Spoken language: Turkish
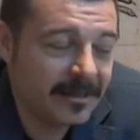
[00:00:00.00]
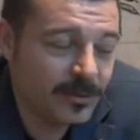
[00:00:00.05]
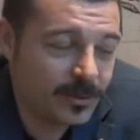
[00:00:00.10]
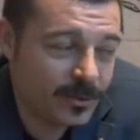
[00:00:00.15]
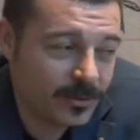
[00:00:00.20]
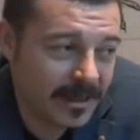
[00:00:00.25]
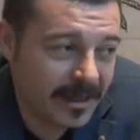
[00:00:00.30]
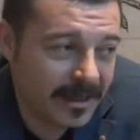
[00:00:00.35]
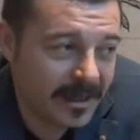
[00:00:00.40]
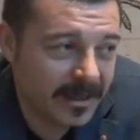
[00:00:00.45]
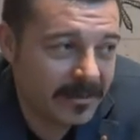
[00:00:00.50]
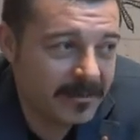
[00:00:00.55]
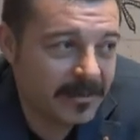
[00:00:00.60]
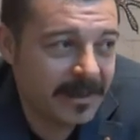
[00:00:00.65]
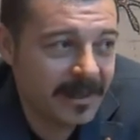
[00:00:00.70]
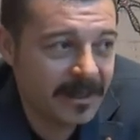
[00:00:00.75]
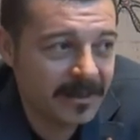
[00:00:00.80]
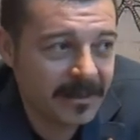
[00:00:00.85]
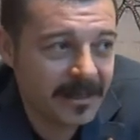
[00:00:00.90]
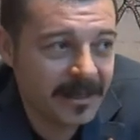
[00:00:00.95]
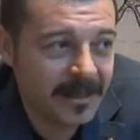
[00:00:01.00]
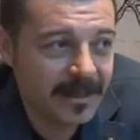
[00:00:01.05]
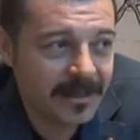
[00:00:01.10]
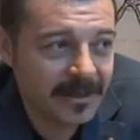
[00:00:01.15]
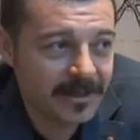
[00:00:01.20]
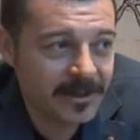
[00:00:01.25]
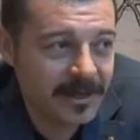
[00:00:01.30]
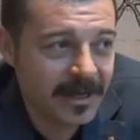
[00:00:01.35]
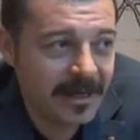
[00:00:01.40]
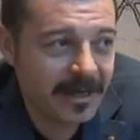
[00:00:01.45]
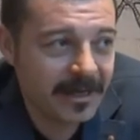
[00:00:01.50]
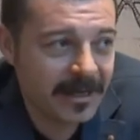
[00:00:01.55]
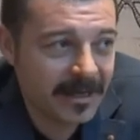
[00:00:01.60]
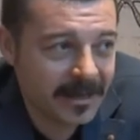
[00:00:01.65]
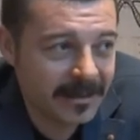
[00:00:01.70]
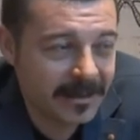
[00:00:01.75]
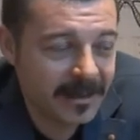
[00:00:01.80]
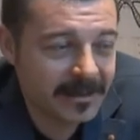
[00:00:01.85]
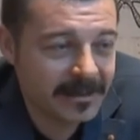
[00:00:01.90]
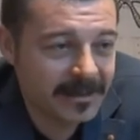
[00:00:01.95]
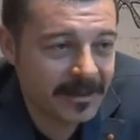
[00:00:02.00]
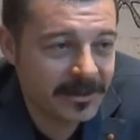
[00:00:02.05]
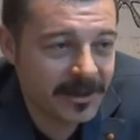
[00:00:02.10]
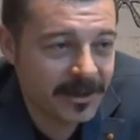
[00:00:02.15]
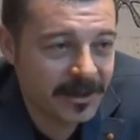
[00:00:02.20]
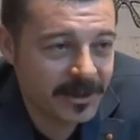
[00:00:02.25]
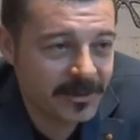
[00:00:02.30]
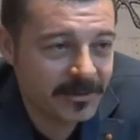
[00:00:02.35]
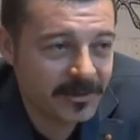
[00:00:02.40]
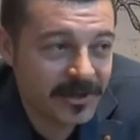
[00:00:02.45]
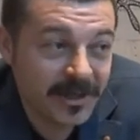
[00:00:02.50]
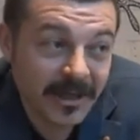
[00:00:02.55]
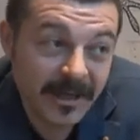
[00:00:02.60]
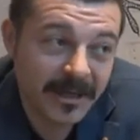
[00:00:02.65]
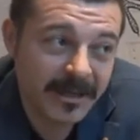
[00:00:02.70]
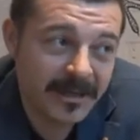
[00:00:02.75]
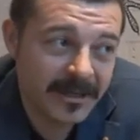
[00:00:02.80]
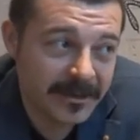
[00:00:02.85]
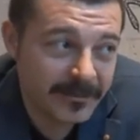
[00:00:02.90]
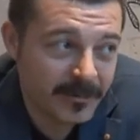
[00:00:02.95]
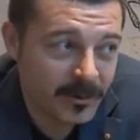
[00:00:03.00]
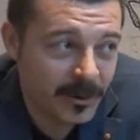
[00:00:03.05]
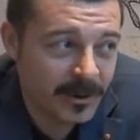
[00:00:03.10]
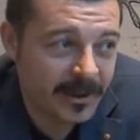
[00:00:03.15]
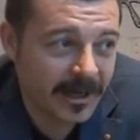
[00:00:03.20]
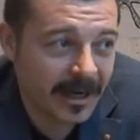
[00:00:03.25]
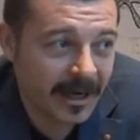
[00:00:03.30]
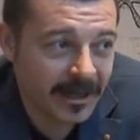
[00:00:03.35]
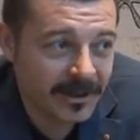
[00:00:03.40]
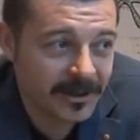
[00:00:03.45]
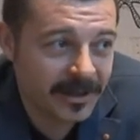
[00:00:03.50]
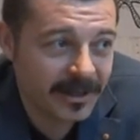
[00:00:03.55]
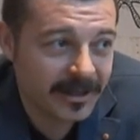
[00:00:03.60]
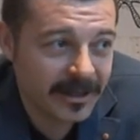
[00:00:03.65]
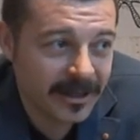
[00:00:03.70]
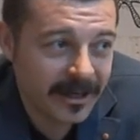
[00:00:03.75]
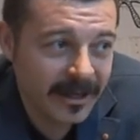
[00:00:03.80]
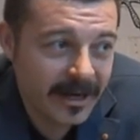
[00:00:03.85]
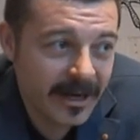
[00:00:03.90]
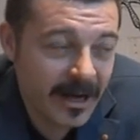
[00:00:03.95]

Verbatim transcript: Sümer abiyle de Çakallara Dans'ta çalışmıştık. İkisi de büyük sanatçıydı.